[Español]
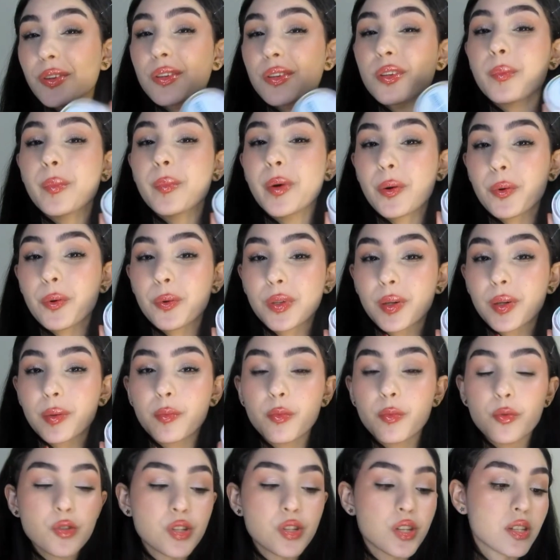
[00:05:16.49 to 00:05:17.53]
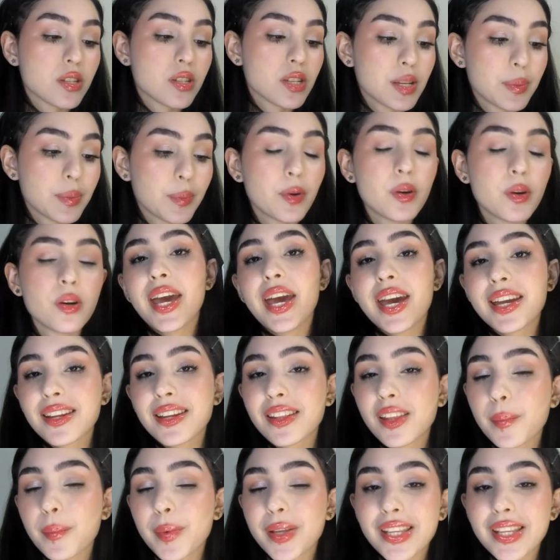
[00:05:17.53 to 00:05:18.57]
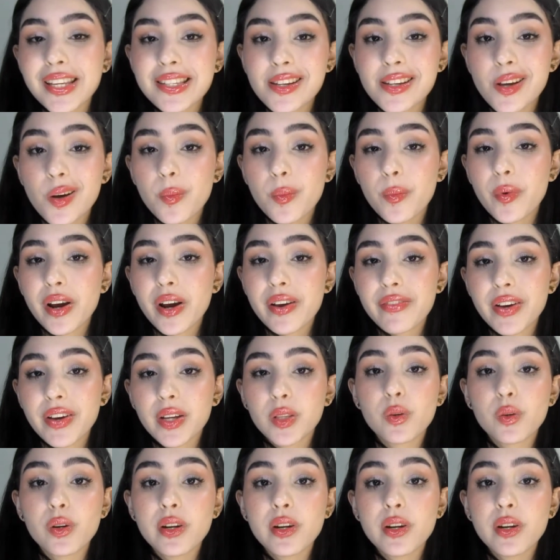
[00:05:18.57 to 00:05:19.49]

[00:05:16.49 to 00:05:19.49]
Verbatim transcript: estos me gustan muchísimo. Este también te hacen como un efecto